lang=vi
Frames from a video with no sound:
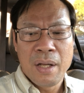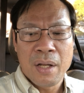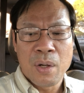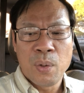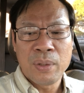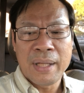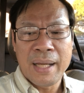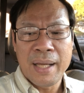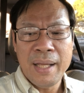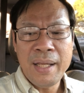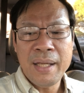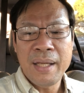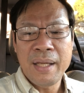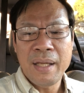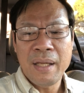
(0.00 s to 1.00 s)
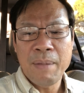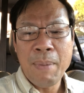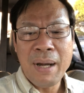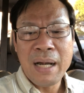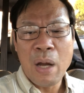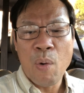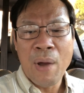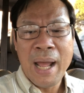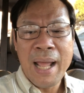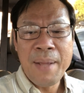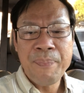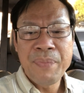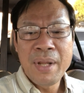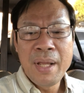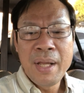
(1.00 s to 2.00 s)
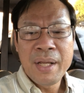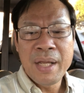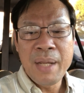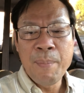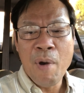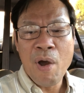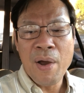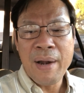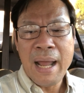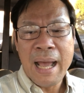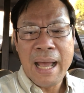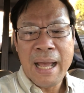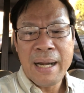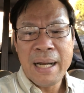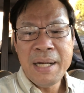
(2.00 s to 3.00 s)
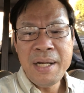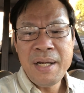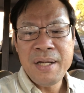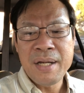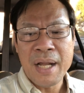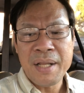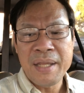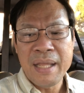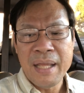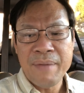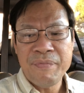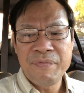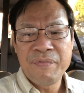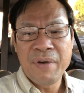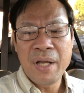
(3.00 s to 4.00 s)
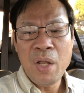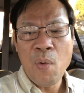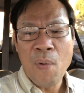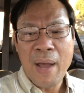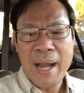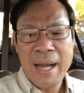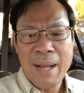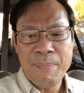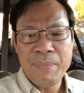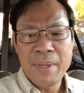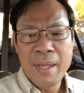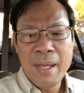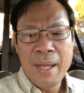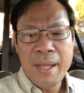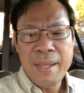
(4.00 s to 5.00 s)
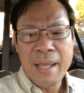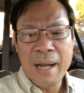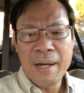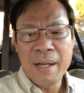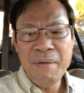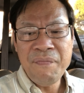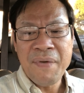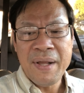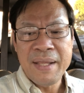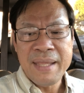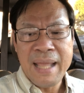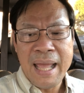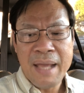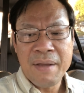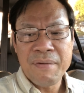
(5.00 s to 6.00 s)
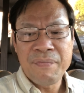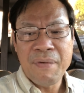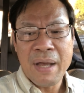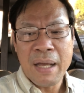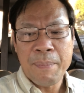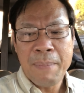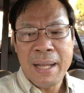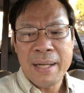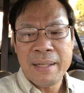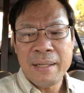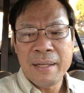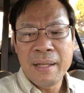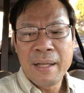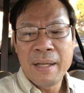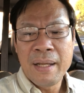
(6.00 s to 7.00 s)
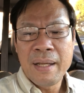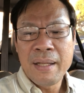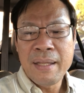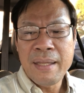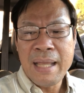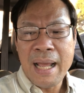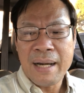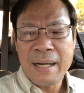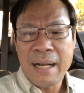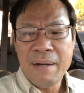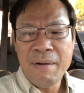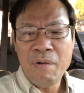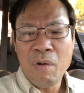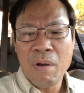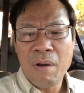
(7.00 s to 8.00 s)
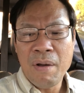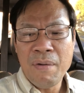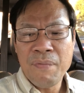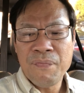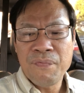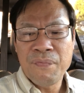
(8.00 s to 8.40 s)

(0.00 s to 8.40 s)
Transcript: Cụ thể khi bắt đầu hát, keyboard đã đánh trật nhịp với khoại lâm dẫn đến phần nhạc và bên nhạc đánh có